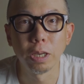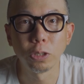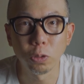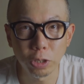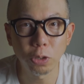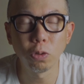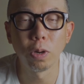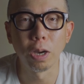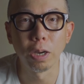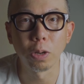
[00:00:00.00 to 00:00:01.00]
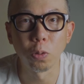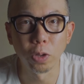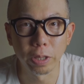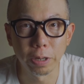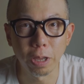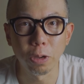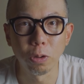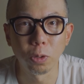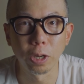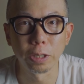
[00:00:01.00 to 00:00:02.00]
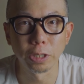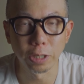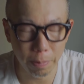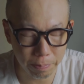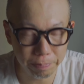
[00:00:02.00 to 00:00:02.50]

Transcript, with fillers: それじゃあ今日はこの辺りでお迎えでした。